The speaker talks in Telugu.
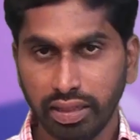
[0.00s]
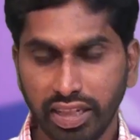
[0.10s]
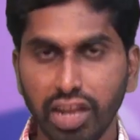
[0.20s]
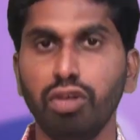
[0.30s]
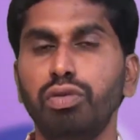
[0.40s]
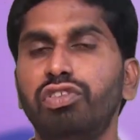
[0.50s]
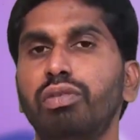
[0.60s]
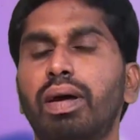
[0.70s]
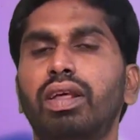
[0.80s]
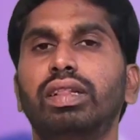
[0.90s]
దీని నుంచి
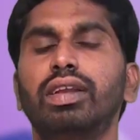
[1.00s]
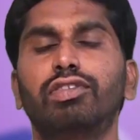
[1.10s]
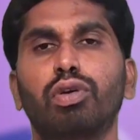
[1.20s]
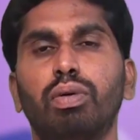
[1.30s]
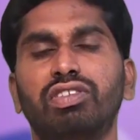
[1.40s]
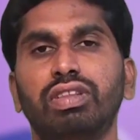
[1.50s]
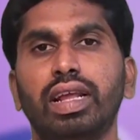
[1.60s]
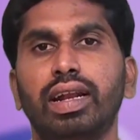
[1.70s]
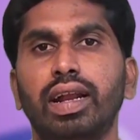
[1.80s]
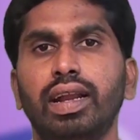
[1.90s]
మనం తెలుసుకోవాల్సింది
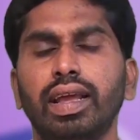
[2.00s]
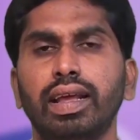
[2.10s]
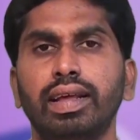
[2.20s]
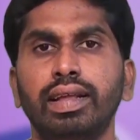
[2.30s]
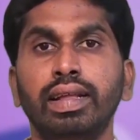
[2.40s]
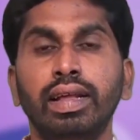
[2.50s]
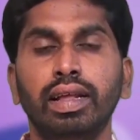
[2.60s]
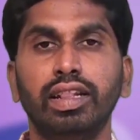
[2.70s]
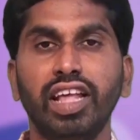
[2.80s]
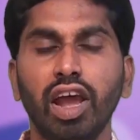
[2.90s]
ఏంటంటే
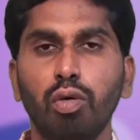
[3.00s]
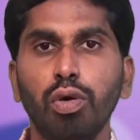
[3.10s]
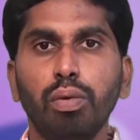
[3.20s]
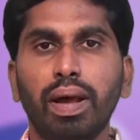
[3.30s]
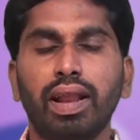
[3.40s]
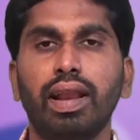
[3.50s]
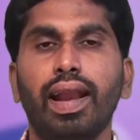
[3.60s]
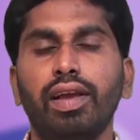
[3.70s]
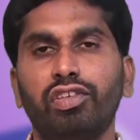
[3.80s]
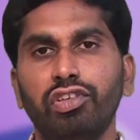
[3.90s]
దేవుడు మనల్ని
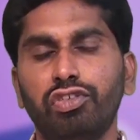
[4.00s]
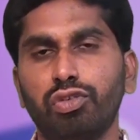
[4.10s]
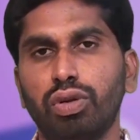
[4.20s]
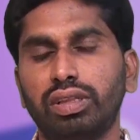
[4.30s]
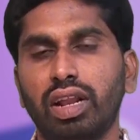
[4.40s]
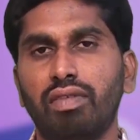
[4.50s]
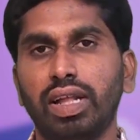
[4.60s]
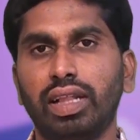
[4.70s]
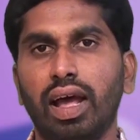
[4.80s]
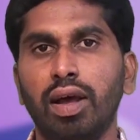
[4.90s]
రక్షించుకున్న
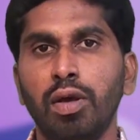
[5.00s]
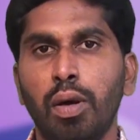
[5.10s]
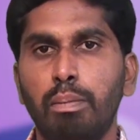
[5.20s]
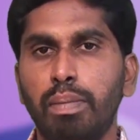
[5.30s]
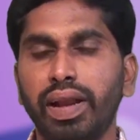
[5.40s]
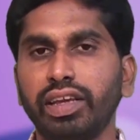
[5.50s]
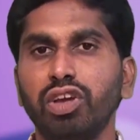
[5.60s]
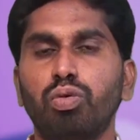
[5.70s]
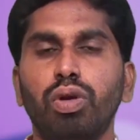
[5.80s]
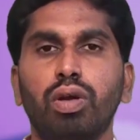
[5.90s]
తర్వాత మనకి
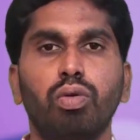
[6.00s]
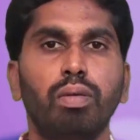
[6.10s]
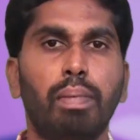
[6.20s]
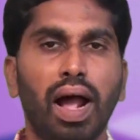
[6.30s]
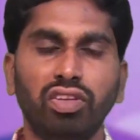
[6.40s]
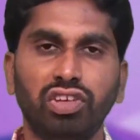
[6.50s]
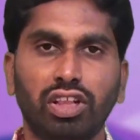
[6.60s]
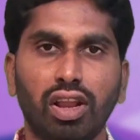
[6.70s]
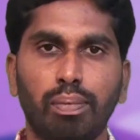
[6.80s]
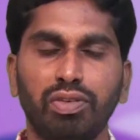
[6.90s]
కూడా కొన్ని
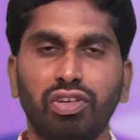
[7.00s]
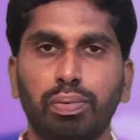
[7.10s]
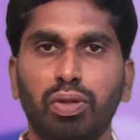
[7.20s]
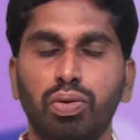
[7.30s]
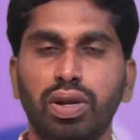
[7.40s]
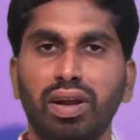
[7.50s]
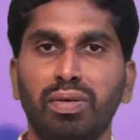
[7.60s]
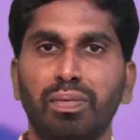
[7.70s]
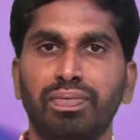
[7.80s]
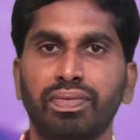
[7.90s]
బాధ్యతలు అప్పు చెప్తూ
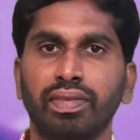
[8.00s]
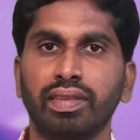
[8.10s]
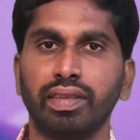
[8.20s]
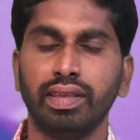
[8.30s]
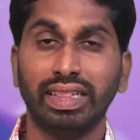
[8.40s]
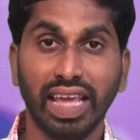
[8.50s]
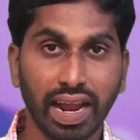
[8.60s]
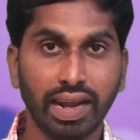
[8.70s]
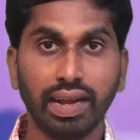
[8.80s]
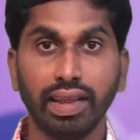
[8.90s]
ఉంటాడు దే
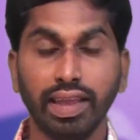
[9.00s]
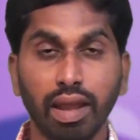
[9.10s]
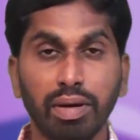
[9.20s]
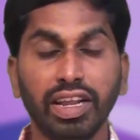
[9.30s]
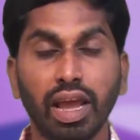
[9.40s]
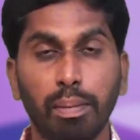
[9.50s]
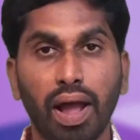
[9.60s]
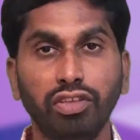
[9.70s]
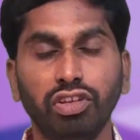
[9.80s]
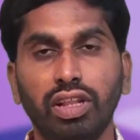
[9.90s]
ఏమిటి ఆ
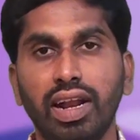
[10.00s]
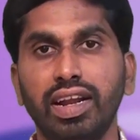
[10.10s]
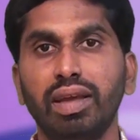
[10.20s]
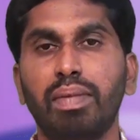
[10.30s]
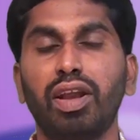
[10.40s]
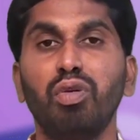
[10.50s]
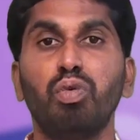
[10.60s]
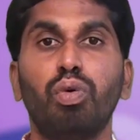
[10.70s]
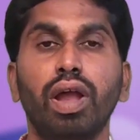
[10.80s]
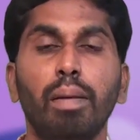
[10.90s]
బాధ్యతలు అంటే మనం
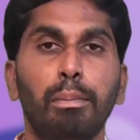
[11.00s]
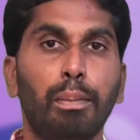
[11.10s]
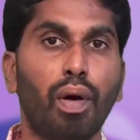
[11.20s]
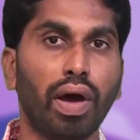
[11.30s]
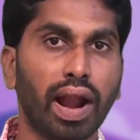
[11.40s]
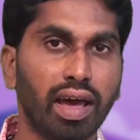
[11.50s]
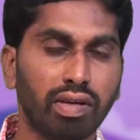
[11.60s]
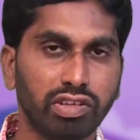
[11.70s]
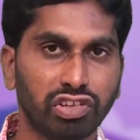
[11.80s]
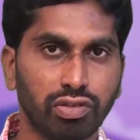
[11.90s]
కూడా
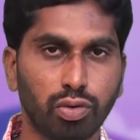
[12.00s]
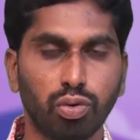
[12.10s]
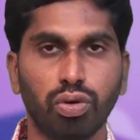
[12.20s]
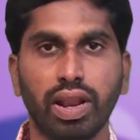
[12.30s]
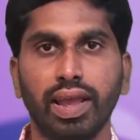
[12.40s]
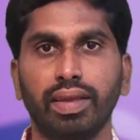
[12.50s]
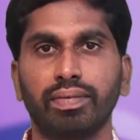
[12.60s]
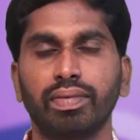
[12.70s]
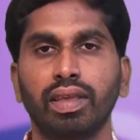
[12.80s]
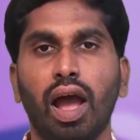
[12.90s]
పోరాడవలసినవి కొన్ని ఉన్నాయి
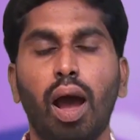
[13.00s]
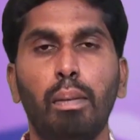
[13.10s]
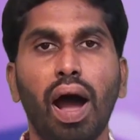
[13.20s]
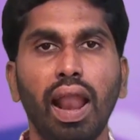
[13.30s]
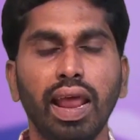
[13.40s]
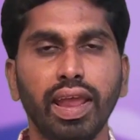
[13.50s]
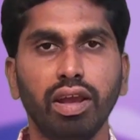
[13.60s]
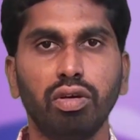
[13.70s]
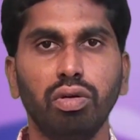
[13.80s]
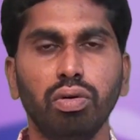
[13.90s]

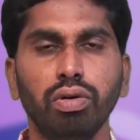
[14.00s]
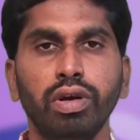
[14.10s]
అమాలేయకులు